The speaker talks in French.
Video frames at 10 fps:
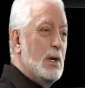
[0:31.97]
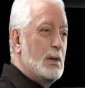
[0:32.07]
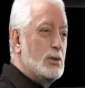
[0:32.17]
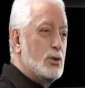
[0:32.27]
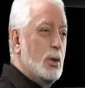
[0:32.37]

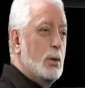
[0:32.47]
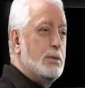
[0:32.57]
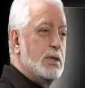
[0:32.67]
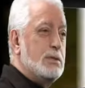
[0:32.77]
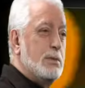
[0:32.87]
images
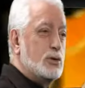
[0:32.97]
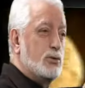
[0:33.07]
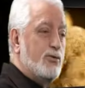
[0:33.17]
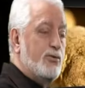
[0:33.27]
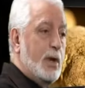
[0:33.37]
d'hommes, des
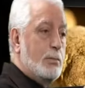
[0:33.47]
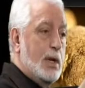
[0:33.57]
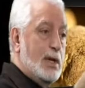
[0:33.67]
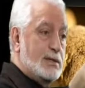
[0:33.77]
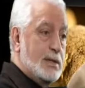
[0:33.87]
images de
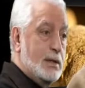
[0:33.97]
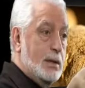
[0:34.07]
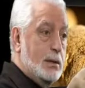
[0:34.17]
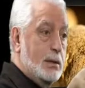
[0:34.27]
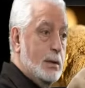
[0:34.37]
femmes
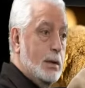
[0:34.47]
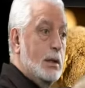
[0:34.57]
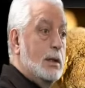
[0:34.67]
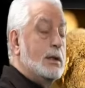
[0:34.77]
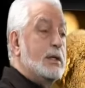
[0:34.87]
assénées,
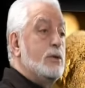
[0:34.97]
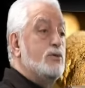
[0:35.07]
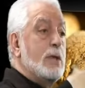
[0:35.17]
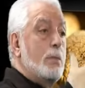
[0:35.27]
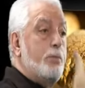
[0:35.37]
qui
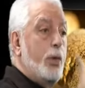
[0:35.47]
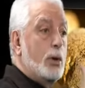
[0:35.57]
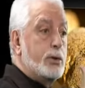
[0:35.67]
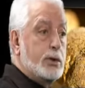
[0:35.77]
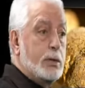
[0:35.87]
nous
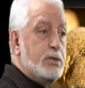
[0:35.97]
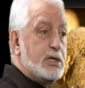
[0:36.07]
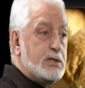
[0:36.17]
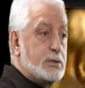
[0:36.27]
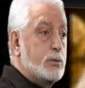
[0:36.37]
apportent des
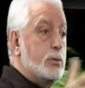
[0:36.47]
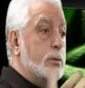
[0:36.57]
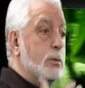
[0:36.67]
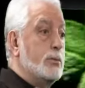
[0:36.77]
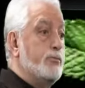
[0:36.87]

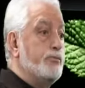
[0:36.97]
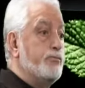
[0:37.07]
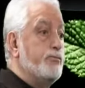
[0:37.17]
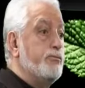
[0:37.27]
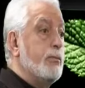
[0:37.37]
mixtures
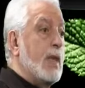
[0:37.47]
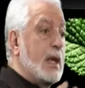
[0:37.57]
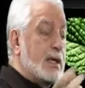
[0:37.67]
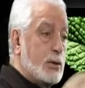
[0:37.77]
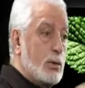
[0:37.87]

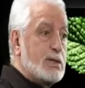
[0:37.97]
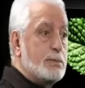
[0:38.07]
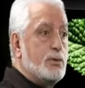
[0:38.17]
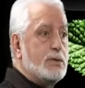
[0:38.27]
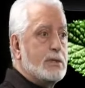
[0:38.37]
qui
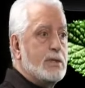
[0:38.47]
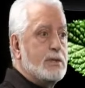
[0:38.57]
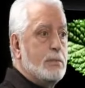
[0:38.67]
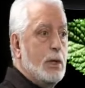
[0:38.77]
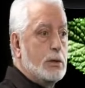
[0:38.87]
correspondent à
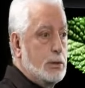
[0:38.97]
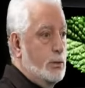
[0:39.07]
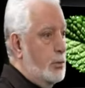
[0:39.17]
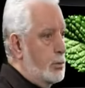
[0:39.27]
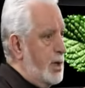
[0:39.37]
ces images.
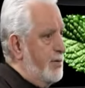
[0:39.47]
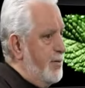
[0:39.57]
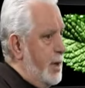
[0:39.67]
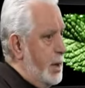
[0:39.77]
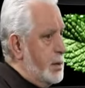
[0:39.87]
Et donc on
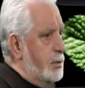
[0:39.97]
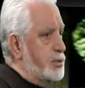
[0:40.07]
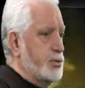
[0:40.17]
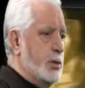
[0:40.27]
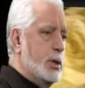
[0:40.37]
travaille
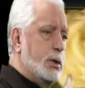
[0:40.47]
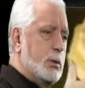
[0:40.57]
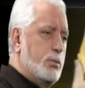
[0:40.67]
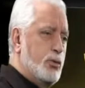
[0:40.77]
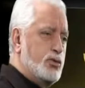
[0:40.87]

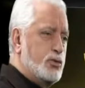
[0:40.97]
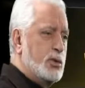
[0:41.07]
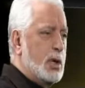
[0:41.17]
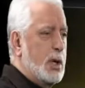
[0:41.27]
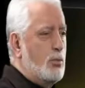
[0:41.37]
ensuite plus
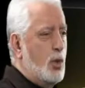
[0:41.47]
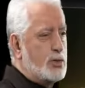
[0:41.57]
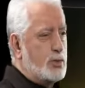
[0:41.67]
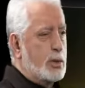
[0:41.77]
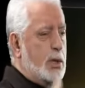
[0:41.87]
sucré,
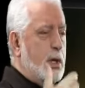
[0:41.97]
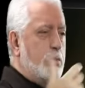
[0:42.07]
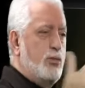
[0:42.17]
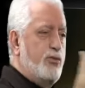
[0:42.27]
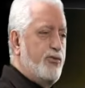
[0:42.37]
moins
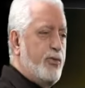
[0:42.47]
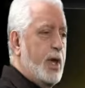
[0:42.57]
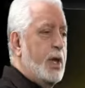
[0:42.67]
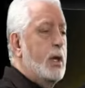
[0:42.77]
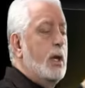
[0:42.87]
sucré, plus
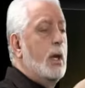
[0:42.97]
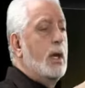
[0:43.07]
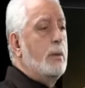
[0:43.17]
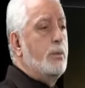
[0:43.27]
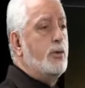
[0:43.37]
frais,
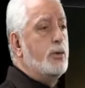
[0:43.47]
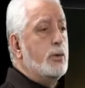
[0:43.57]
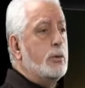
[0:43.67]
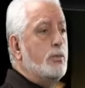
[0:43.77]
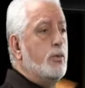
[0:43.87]

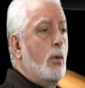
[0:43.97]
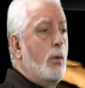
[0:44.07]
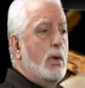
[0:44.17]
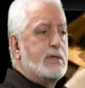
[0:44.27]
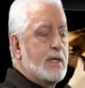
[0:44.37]
plus, plus
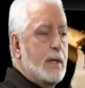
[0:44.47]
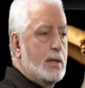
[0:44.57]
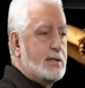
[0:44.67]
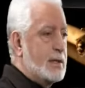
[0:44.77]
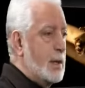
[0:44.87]
rond,
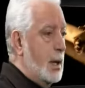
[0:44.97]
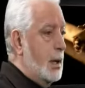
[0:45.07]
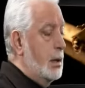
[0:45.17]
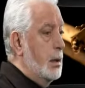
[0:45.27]
etc. etc.